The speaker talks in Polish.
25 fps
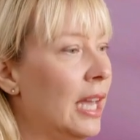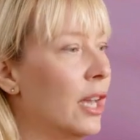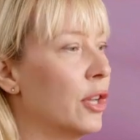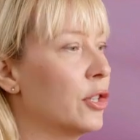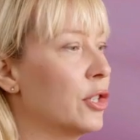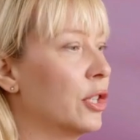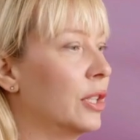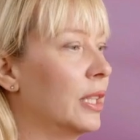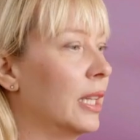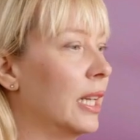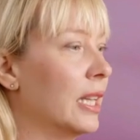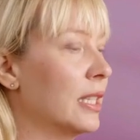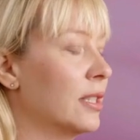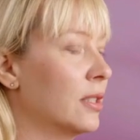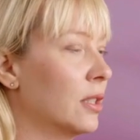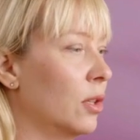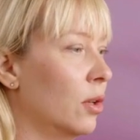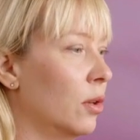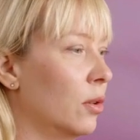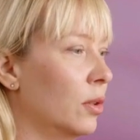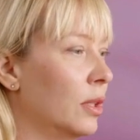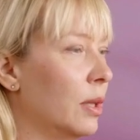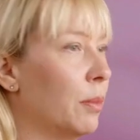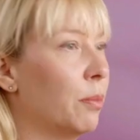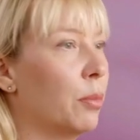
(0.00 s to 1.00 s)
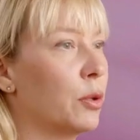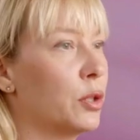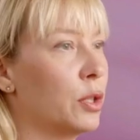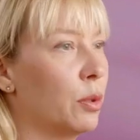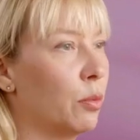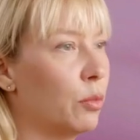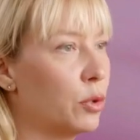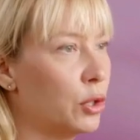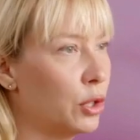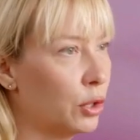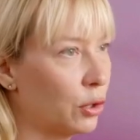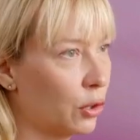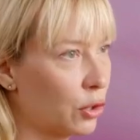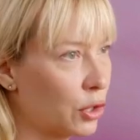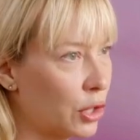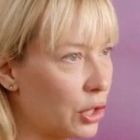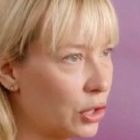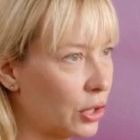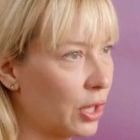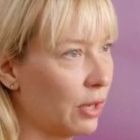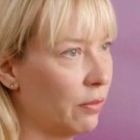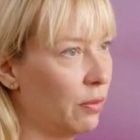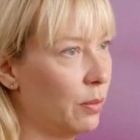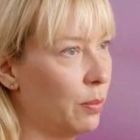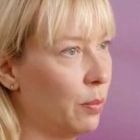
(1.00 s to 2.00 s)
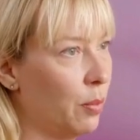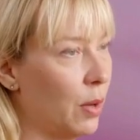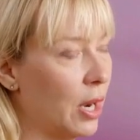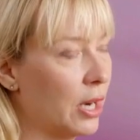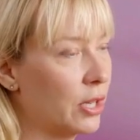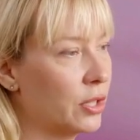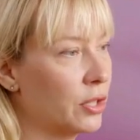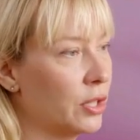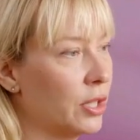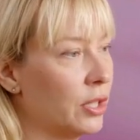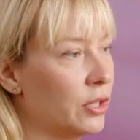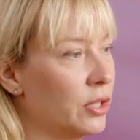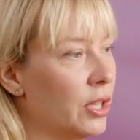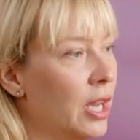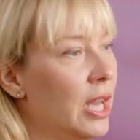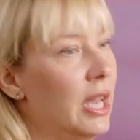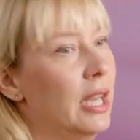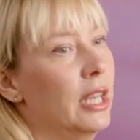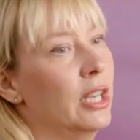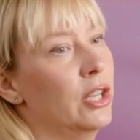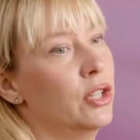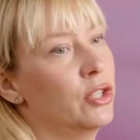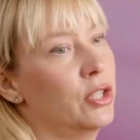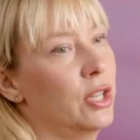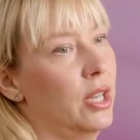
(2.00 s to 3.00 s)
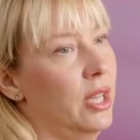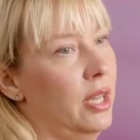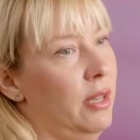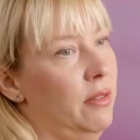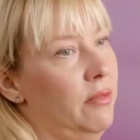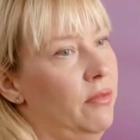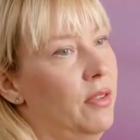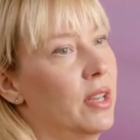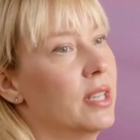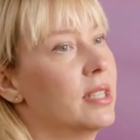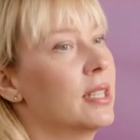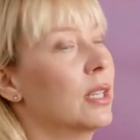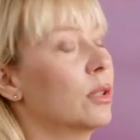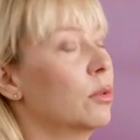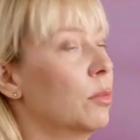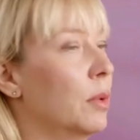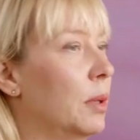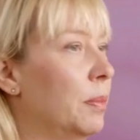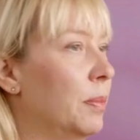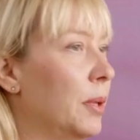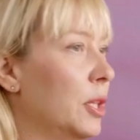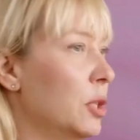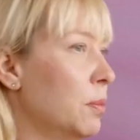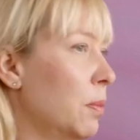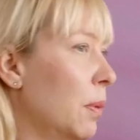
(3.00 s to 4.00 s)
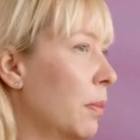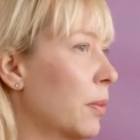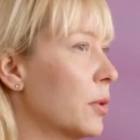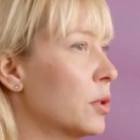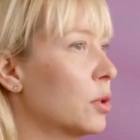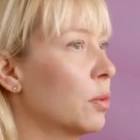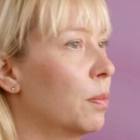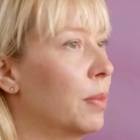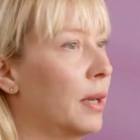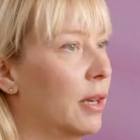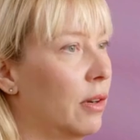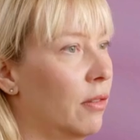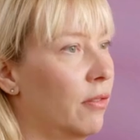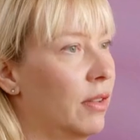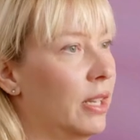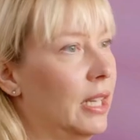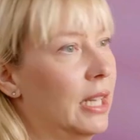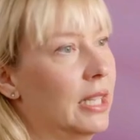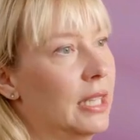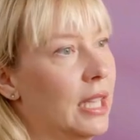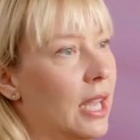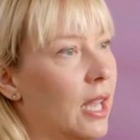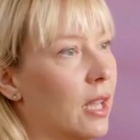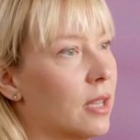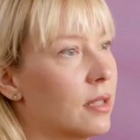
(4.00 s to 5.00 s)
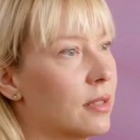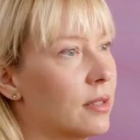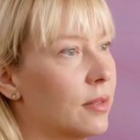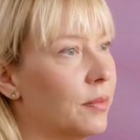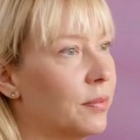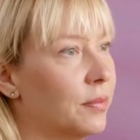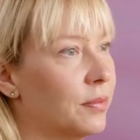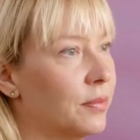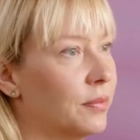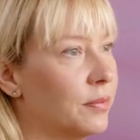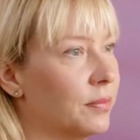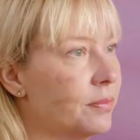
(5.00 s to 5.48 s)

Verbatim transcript: że teraz to tempo się musi troszeczkę wypłaszczyć i że wersja numer 5 po prostu planowana nie jest.